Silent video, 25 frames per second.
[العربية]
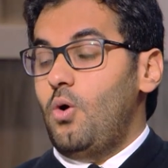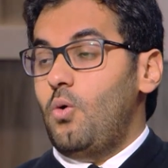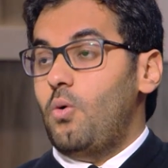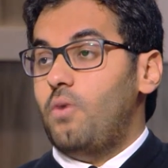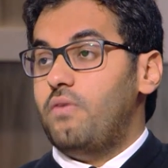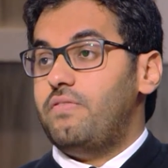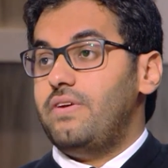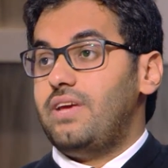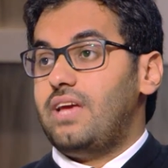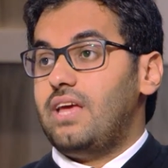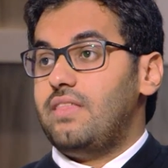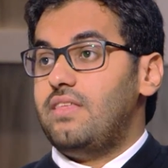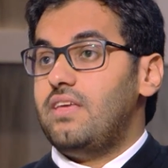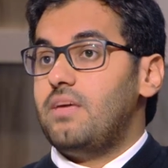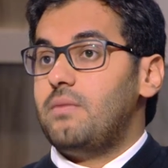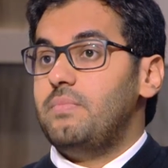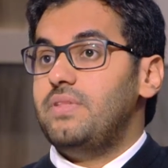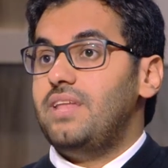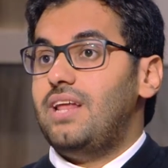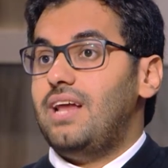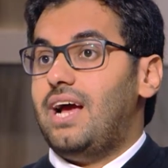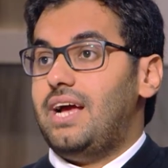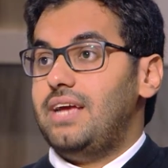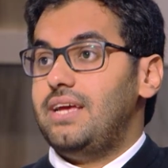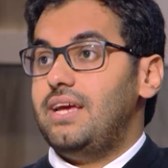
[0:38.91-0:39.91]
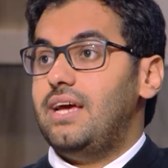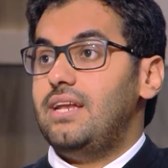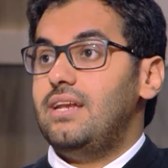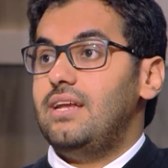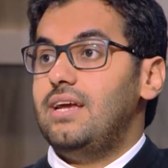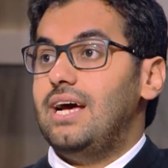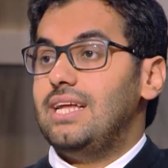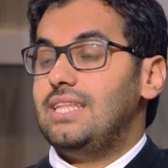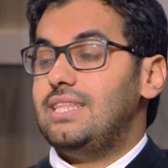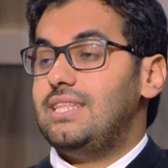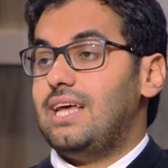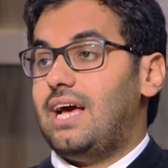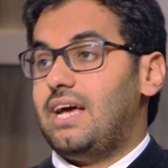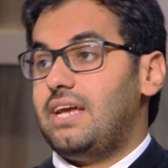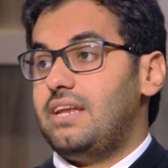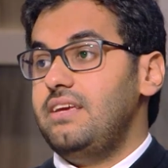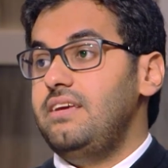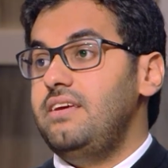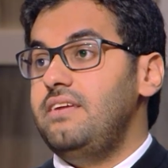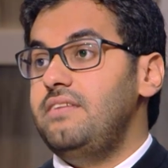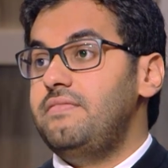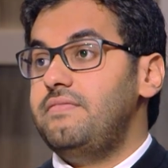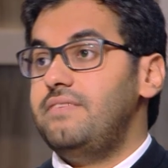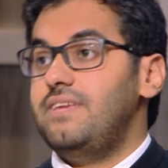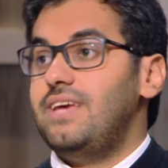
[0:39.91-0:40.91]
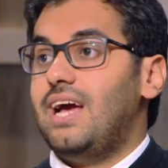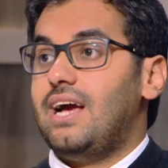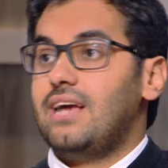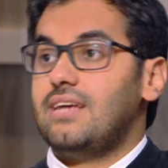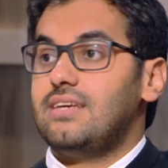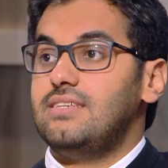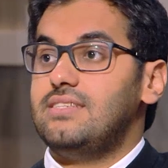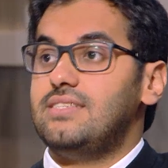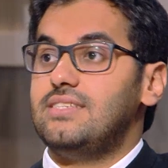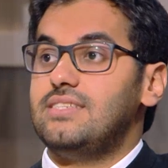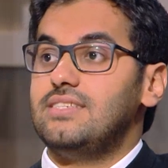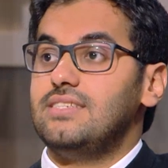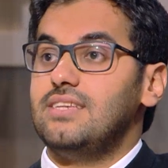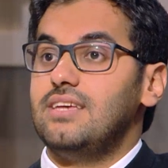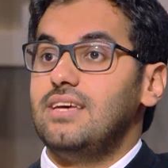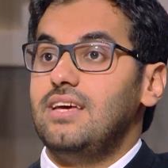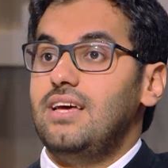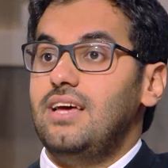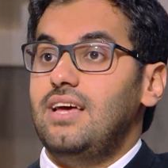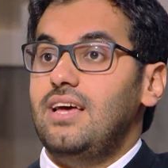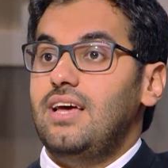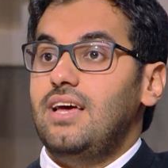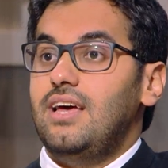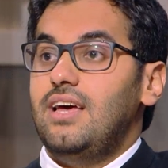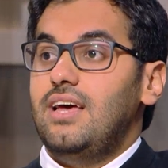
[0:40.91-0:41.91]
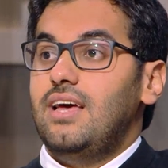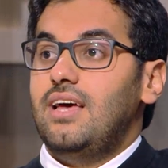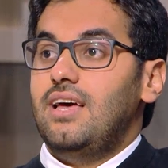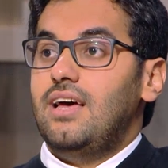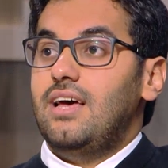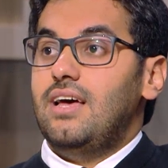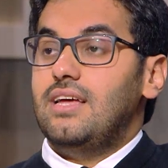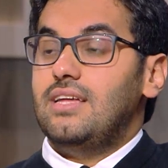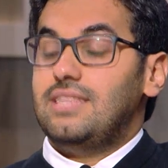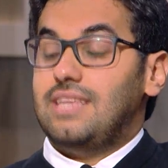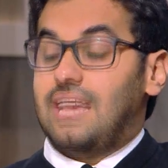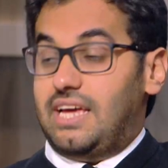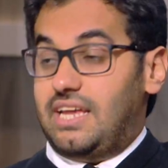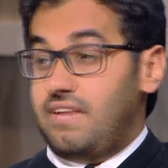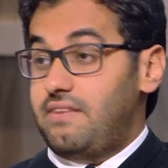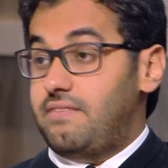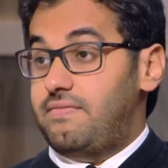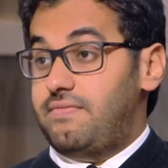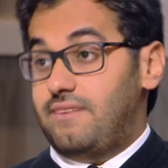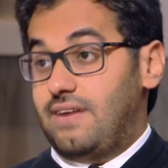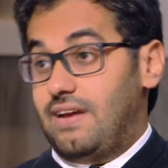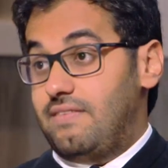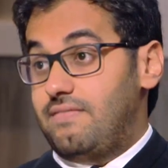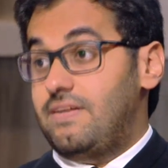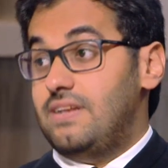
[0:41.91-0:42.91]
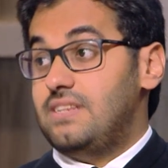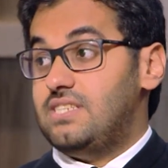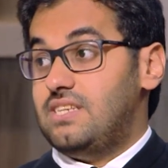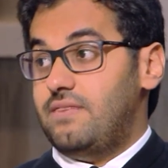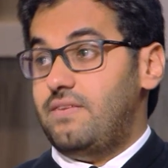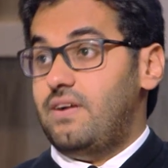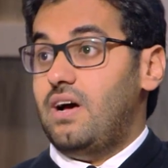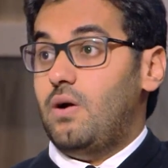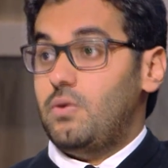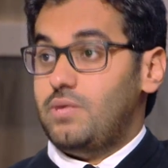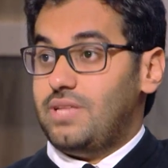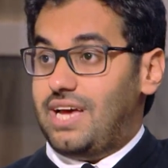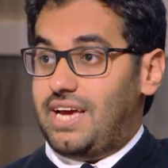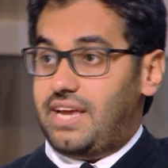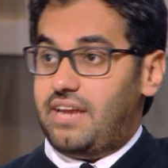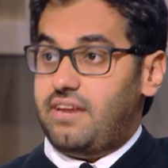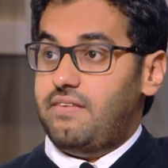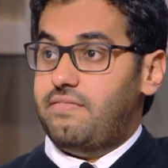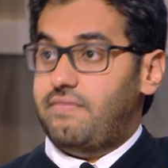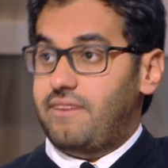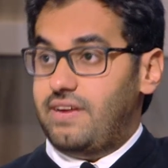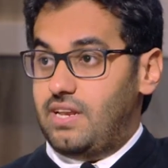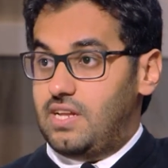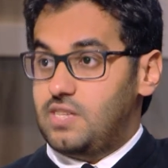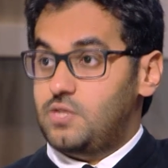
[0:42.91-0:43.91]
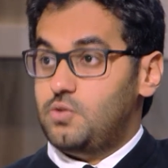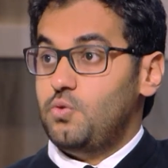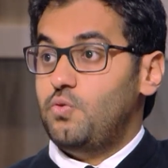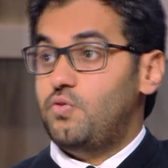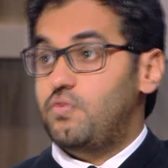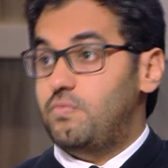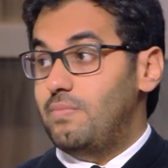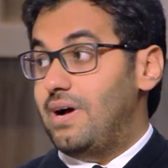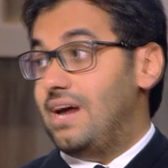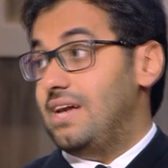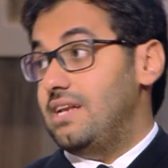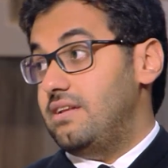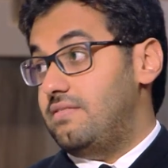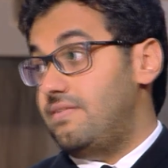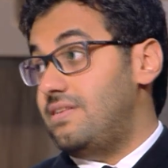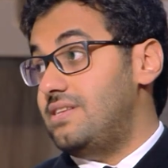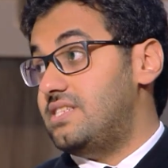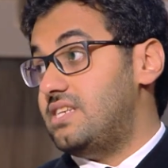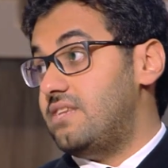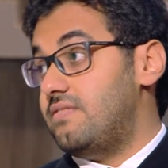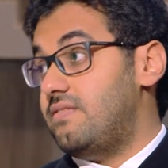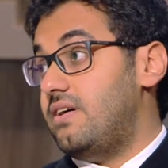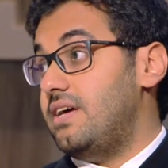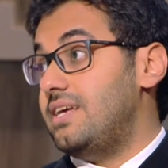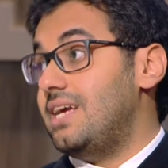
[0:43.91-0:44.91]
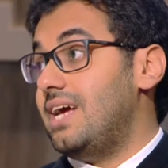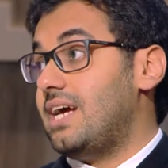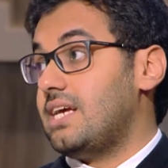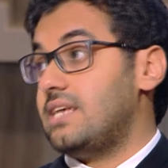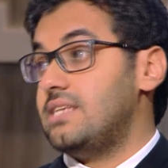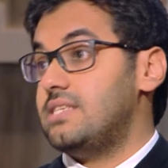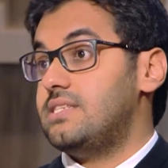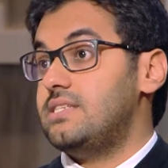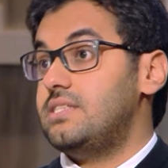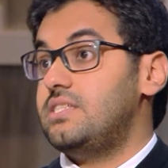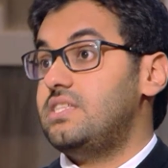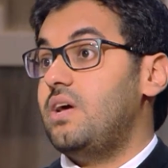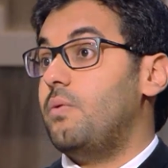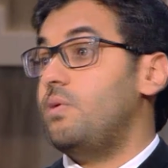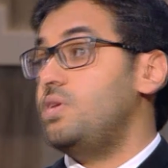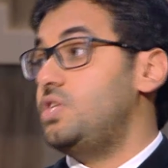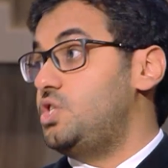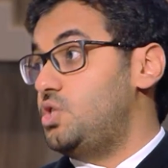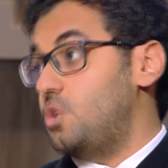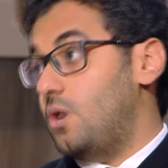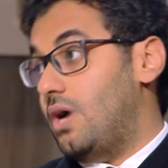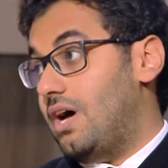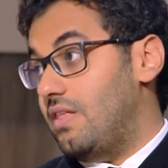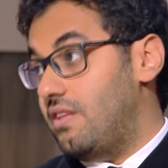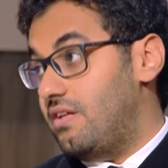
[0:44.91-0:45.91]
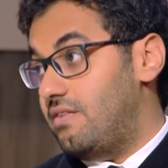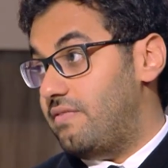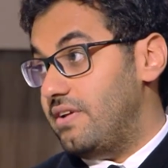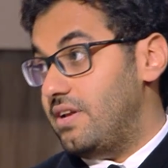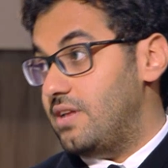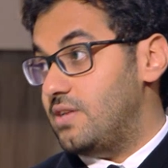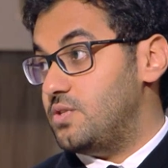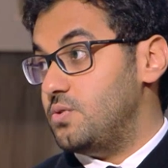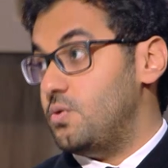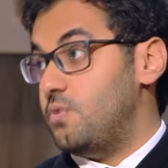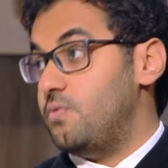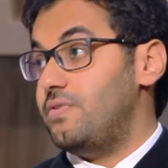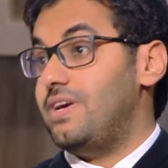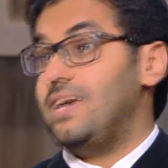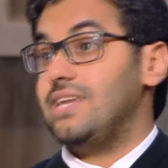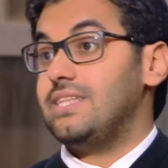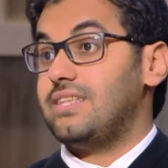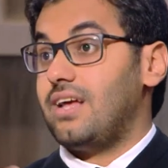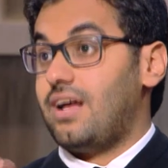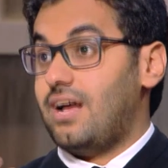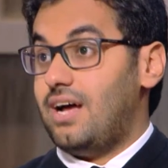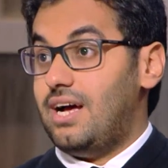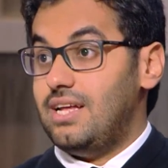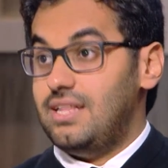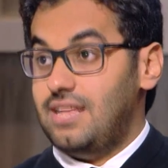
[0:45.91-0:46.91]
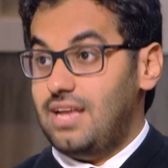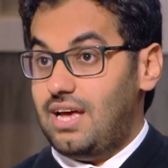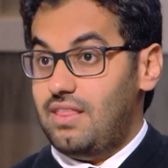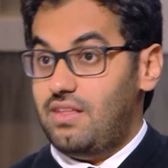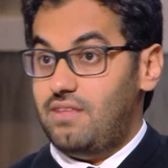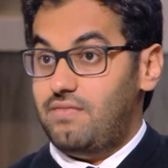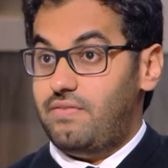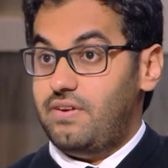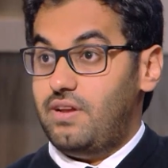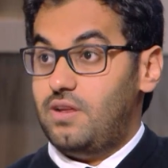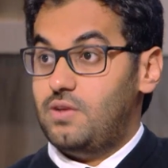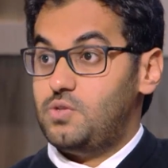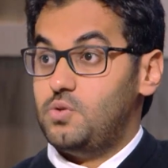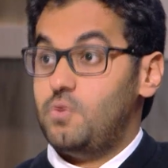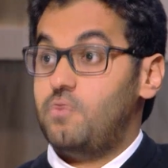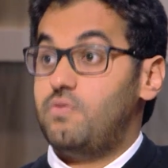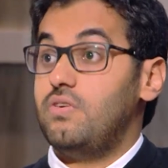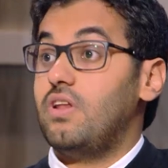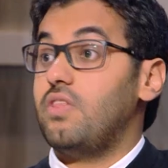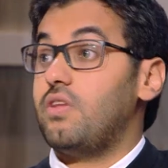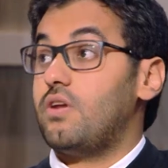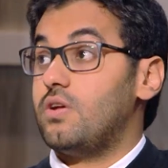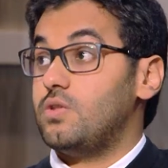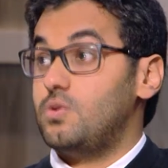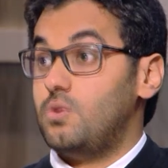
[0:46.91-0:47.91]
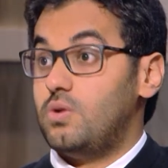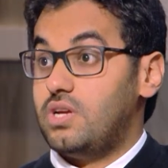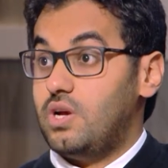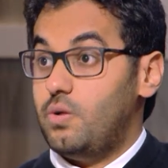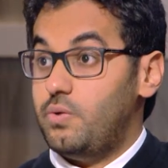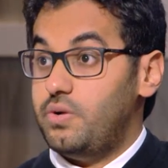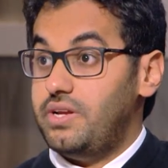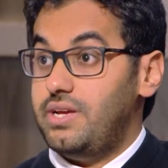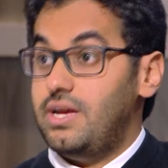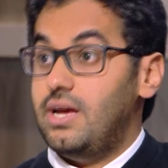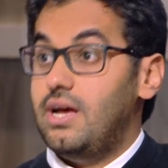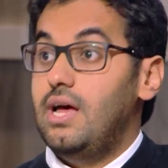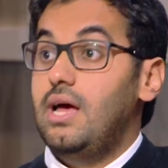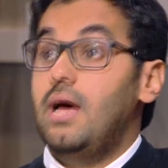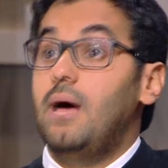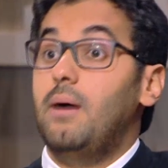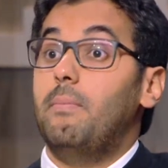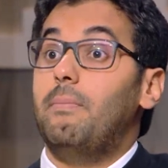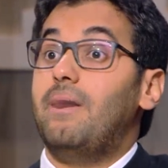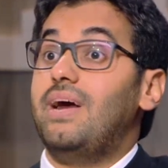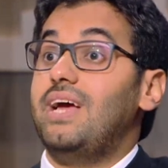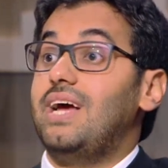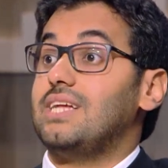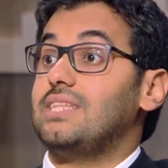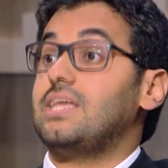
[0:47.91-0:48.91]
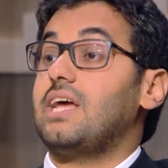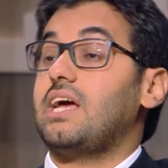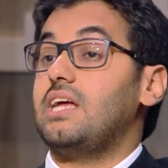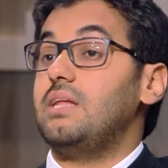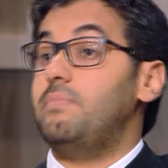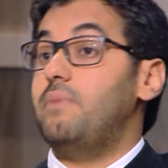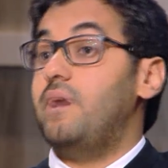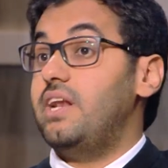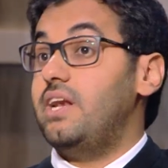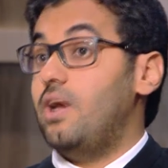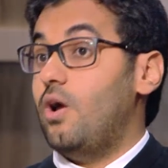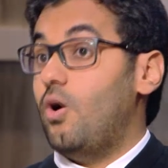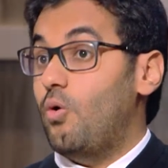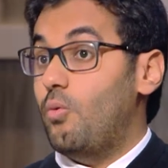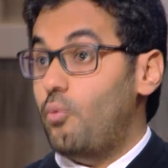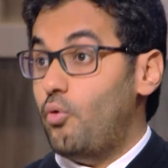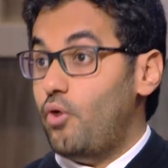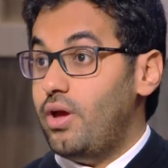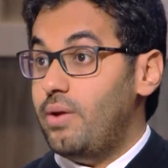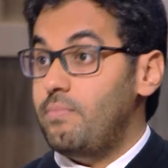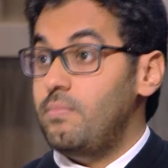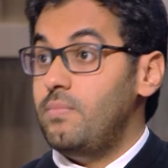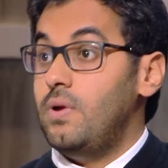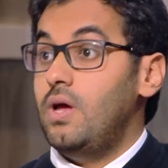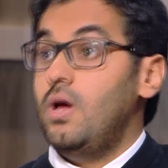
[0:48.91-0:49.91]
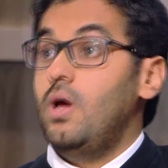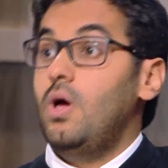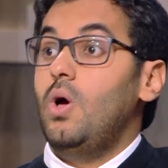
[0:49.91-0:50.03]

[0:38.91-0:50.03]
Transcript: وفي كثير من الاحيان التعريف يعكس تعريف الفلسفه او تعريف فيلسوف ما للفلسفه يعكس توجه هذا الفيلسوف، اعتقاد هذا الفيلسوف، نظرته الكونيه، ما يعتقد بانه مهم